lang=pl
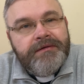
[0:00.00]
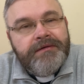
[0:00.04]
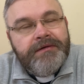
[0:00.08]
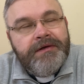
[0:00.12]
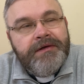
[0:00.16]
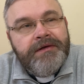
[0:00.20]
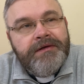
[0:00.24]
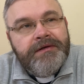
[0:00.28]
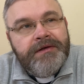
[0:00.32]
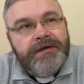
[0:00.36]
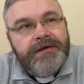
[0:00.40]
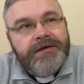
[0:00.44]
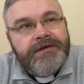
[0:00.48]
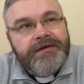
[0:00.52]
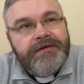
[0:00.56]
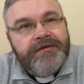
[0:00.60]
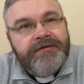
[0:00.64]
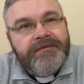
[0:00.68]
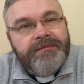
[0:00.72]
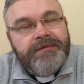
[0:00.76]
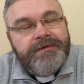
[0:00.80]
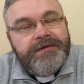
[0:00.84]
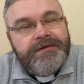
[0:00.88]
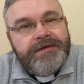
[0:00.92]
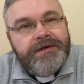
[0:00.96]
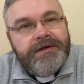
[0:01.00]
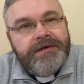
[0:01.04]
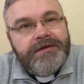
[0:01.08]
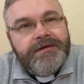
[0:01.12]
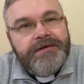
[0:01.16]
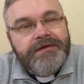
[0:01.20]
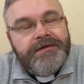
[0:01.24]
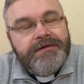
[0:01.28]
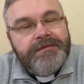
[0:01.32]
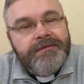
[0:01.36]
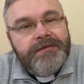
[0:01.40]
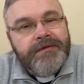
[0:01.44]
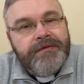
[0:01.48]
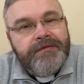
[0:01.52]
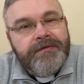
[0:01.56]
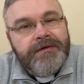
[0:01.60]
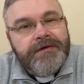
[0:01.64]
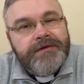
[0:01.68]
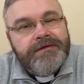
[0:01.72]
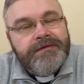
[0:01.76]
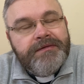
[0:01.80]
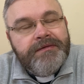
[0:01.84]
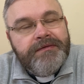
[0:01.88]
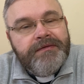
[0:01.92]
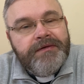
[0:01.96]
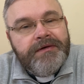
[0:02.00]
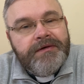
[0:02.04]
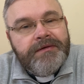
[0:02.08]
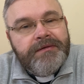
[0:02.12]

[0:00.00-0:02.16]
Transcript: Nie? Niesie w postaci słowa, słowa,